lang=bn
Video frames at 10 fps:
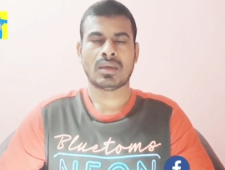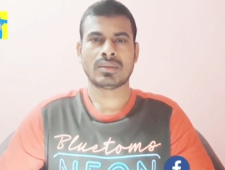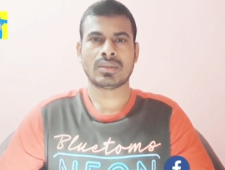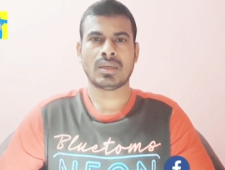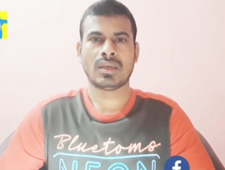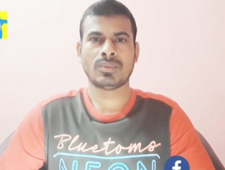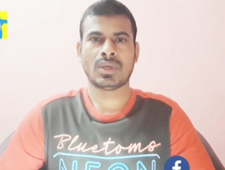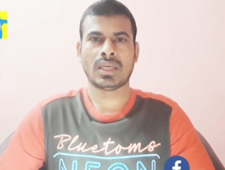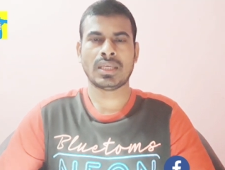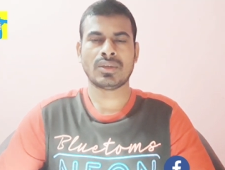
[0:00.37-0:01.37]
আসসালামু
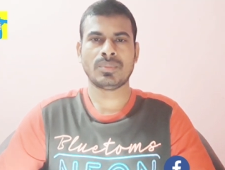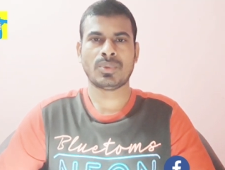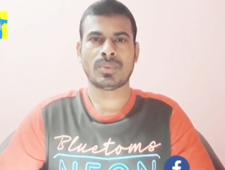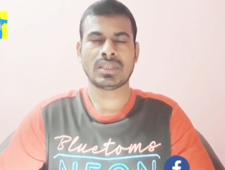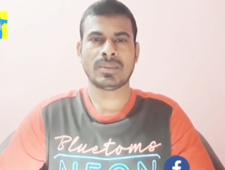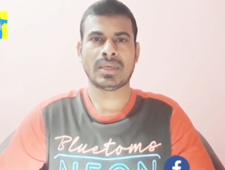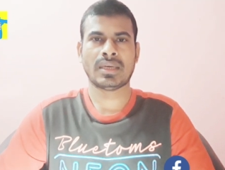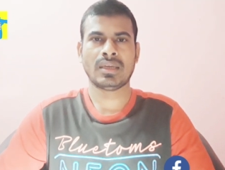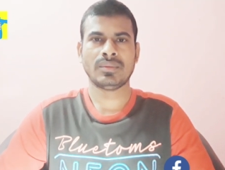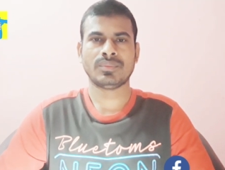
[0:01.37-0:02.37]
আলাইকুম প্রবাসী
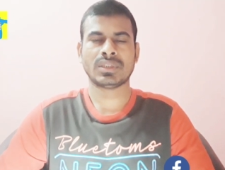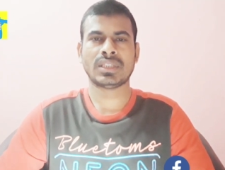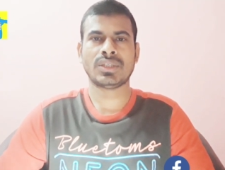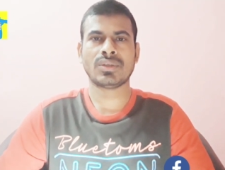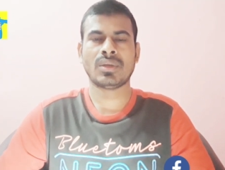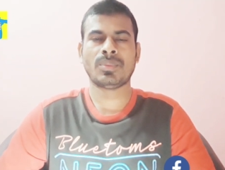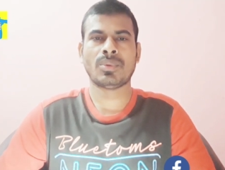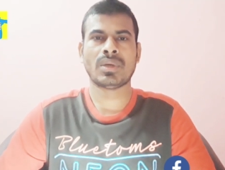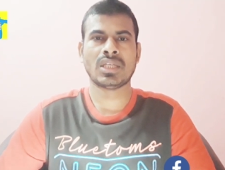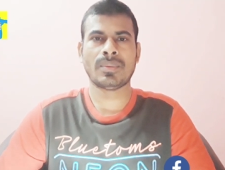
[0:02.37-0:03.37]
ভাইরা যে সকল
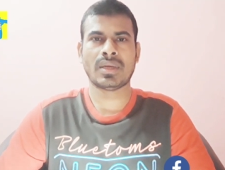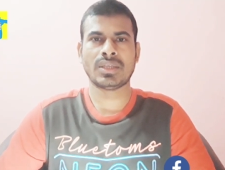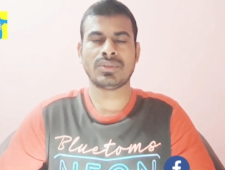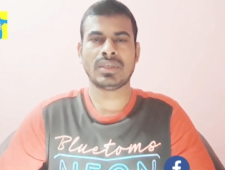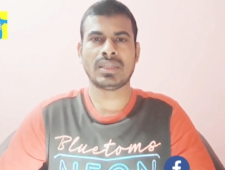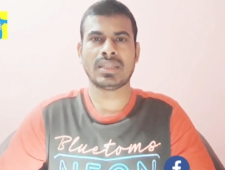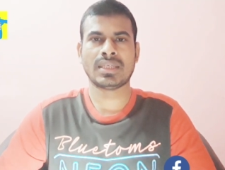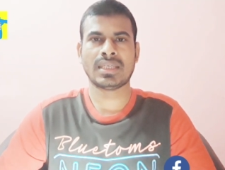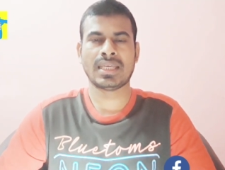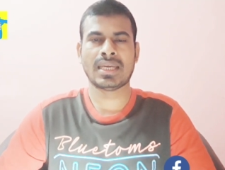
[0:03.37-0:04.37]
প্রবাসী ভাইরা ছুরিতে
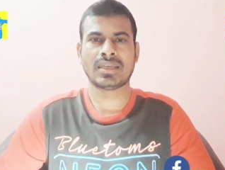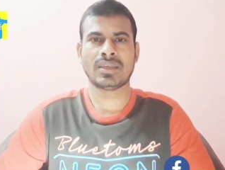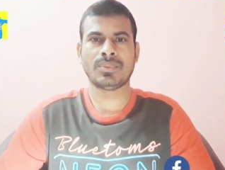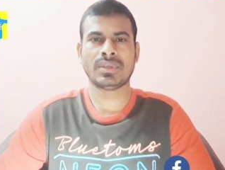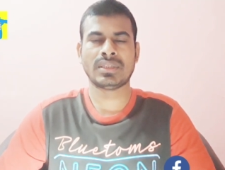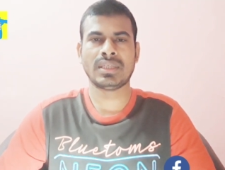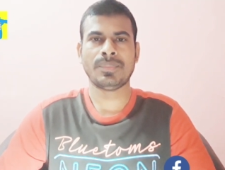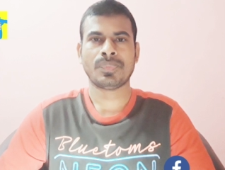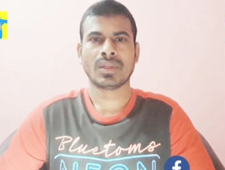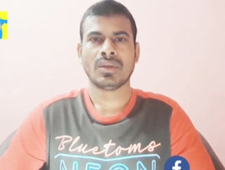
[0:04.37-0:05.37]
দেশে গিয়ে আটকা পড়েছেন
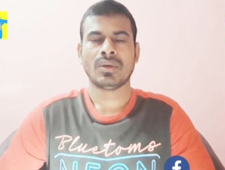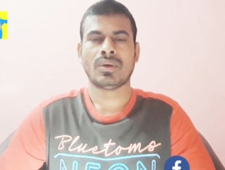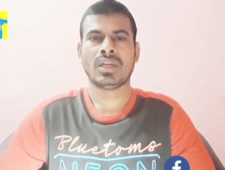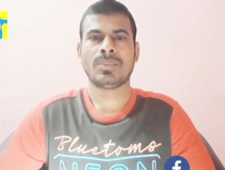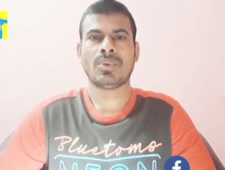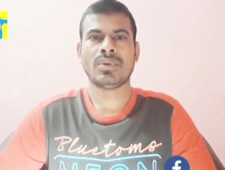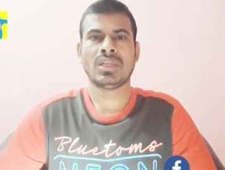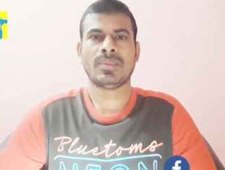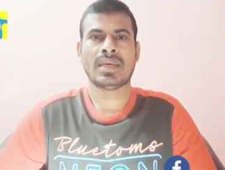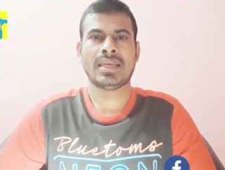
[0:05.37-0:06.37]
অনেক
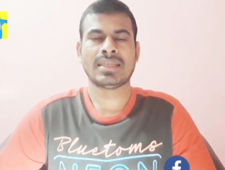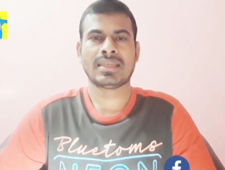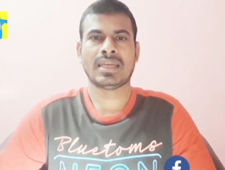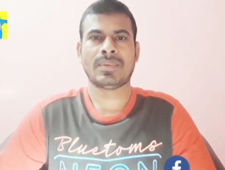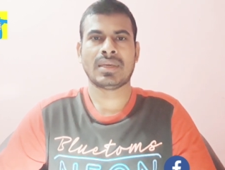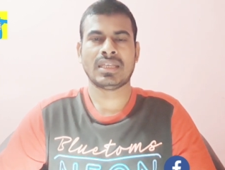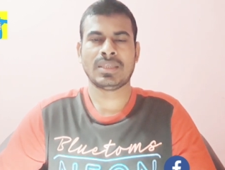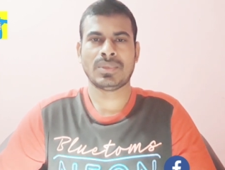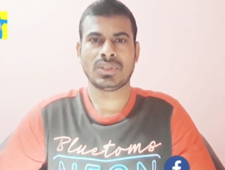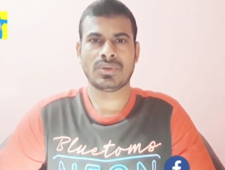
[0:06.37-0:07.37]
প্রবাসী ভাই আজকে আমাকে এস
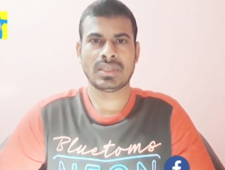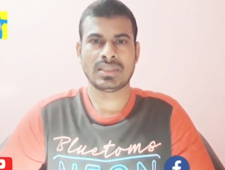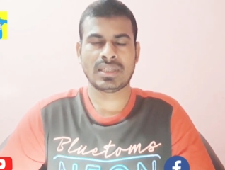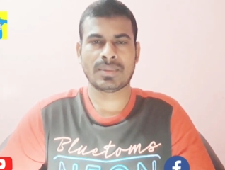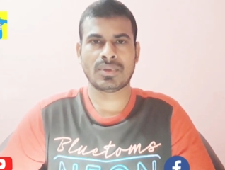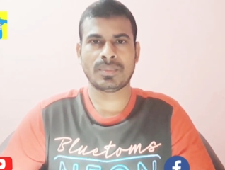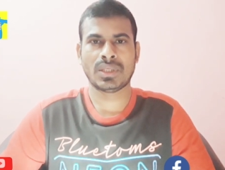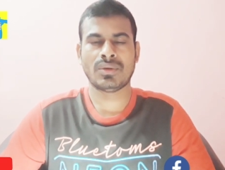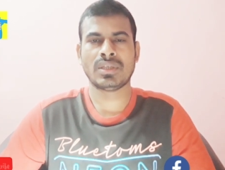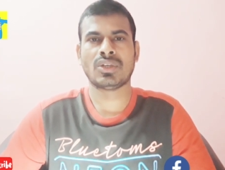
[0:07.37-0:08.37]
এম এস করেছেন এবং
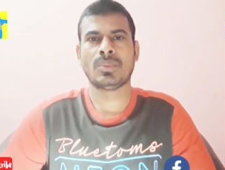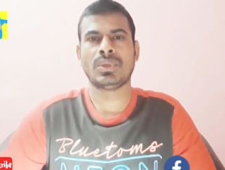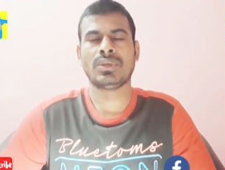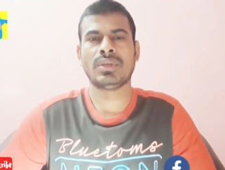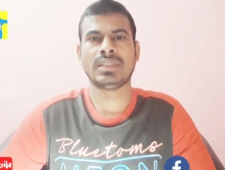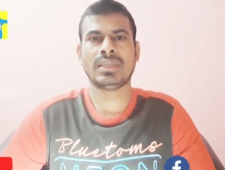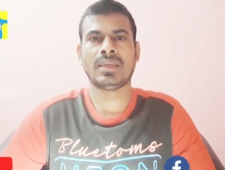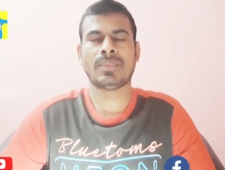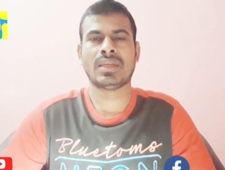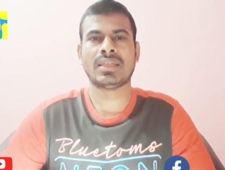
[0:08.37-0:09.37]
ভিডিও নিচে কমেন্ট করেছেন
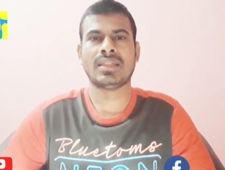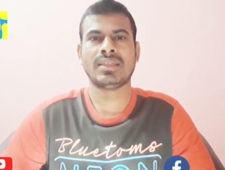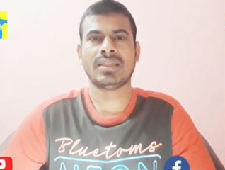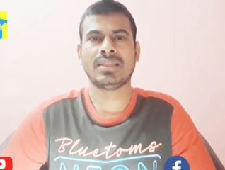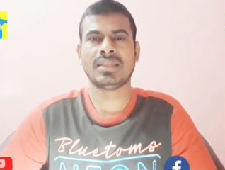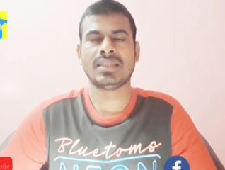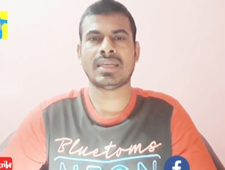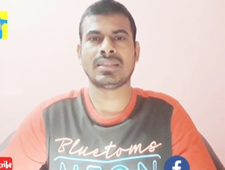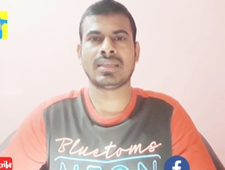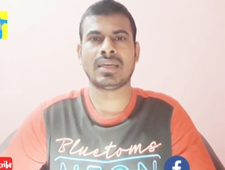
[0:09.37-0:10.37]
আপনারা জানতে চেয়েছেন যে
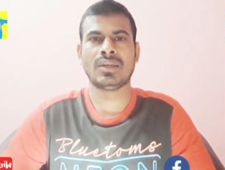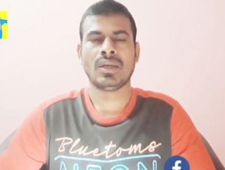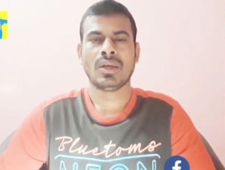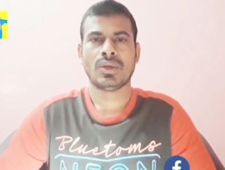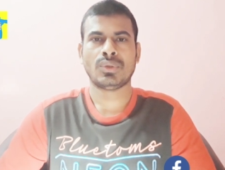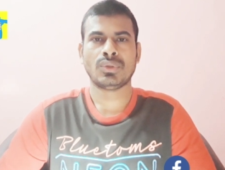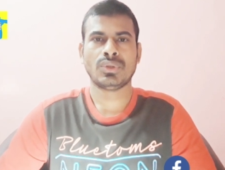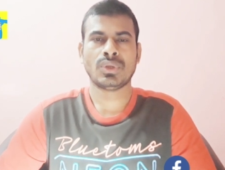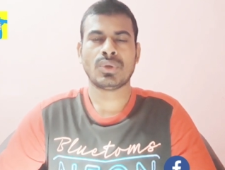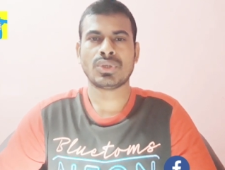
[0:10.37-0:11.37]
আজকে
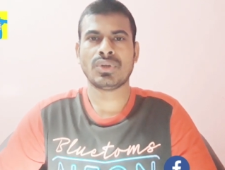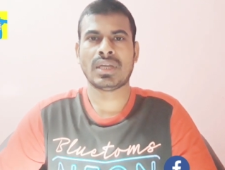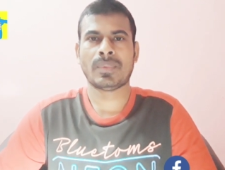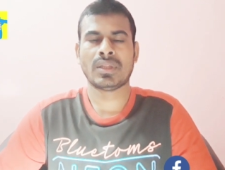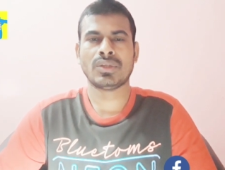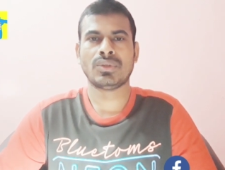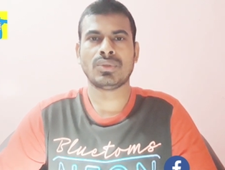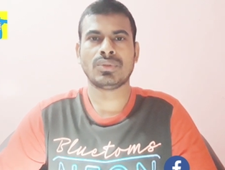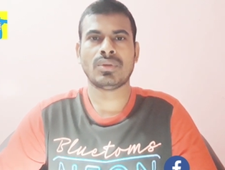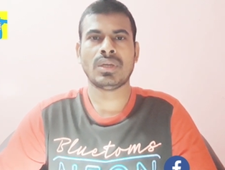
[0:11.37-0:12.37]
নতুন ঘোষণা আপনাদের জন্য
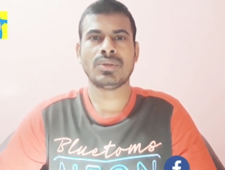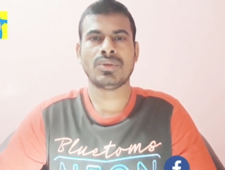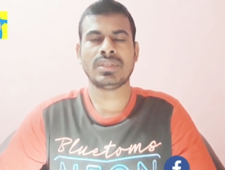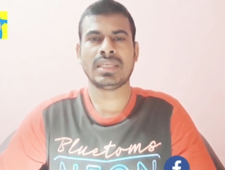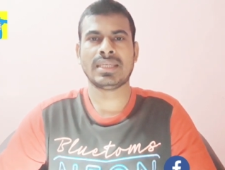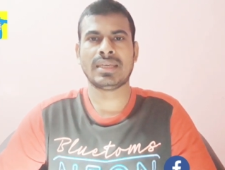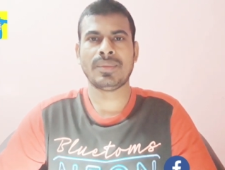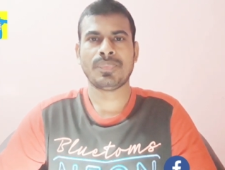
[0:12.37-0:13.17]
কোনো নিউজ হয়েছে কিনা